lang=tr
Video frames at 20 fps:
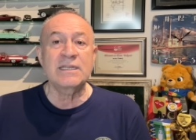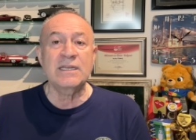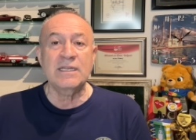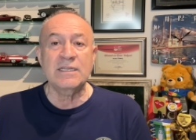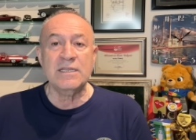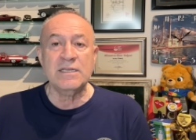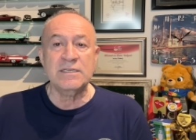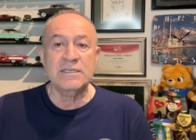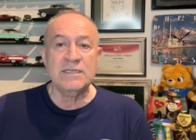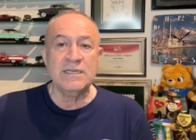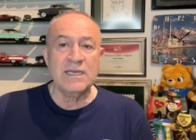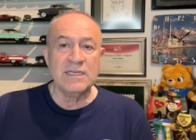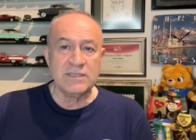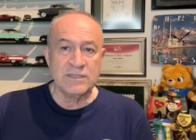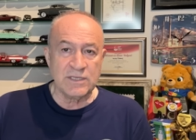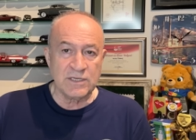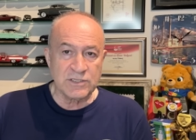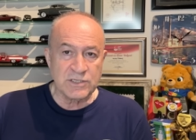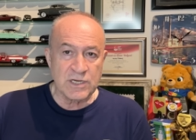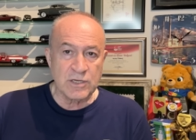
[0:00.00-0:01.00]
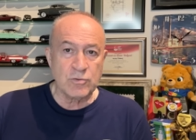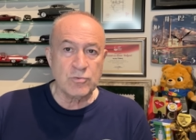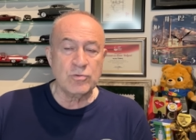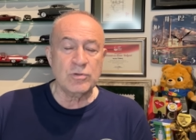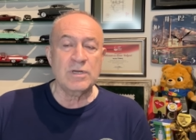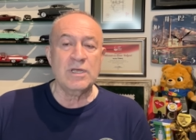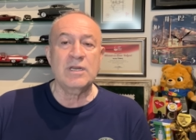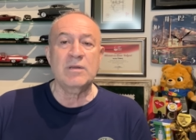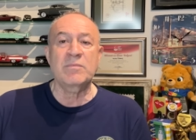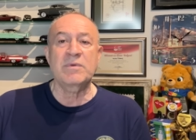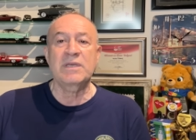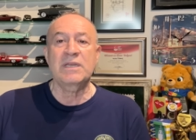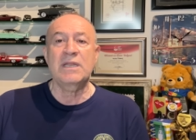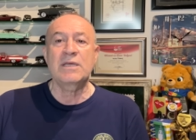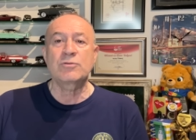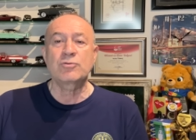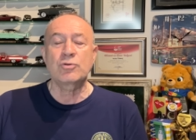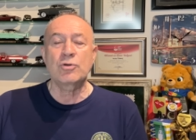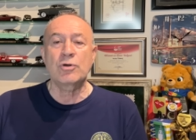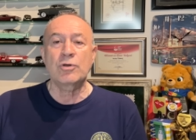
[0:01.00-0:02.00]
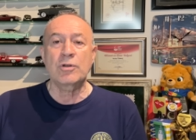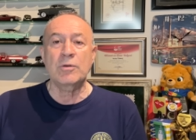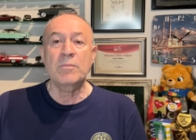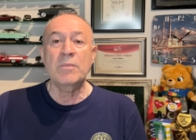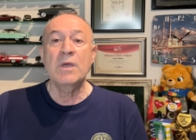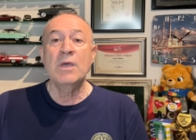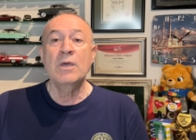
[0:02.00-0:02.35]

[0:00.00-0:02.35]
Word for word: nedeniyle teşekkürlerimi iletiyorum.